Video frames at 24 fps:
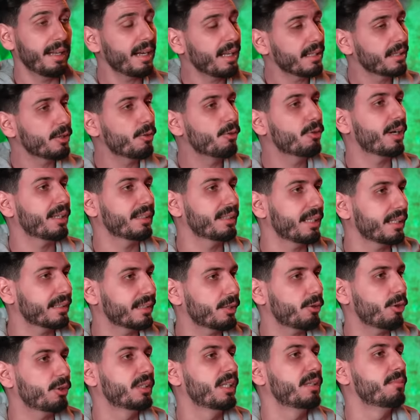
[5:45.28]
انا دروك غادي
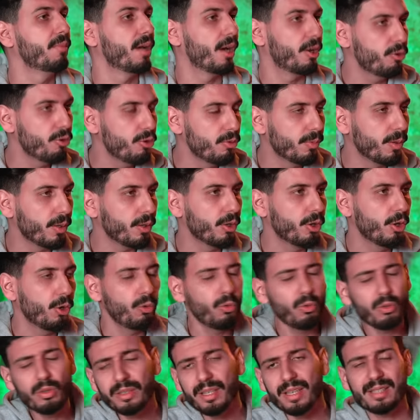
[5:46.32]
نعطيك واحد المعلومه
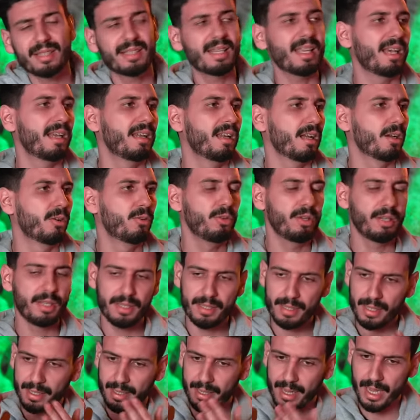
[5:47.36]
وانت ساهله قول
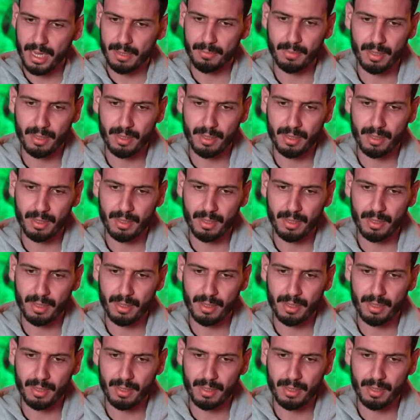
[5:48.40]
لي كاين